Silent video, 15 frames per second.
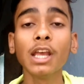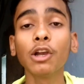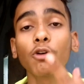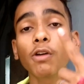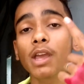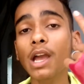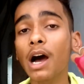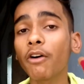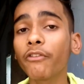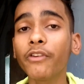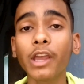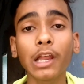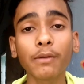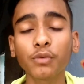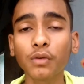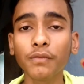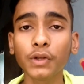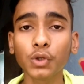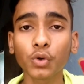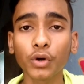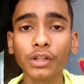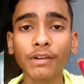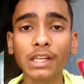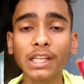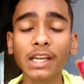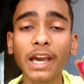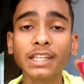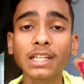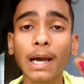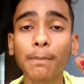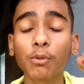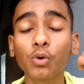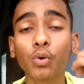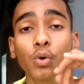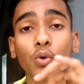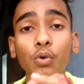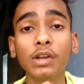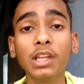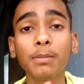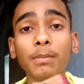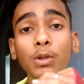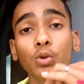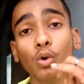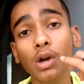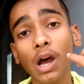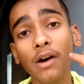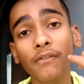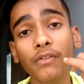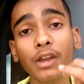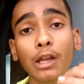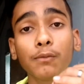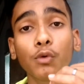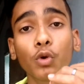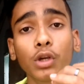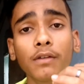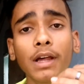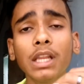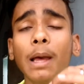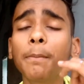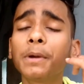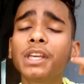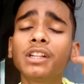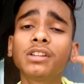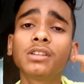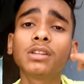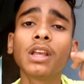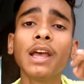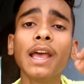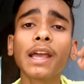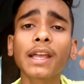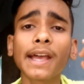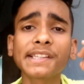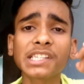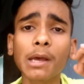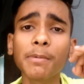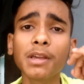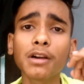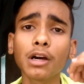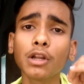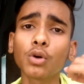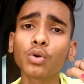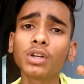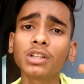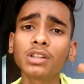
क्योंकि काफ़ी हेल्पफुल वीडियो होने वाली है गाइज आपको होली में तो काफ़ी हेल्पफुल होने वाली है आप कैसा भी कलर हो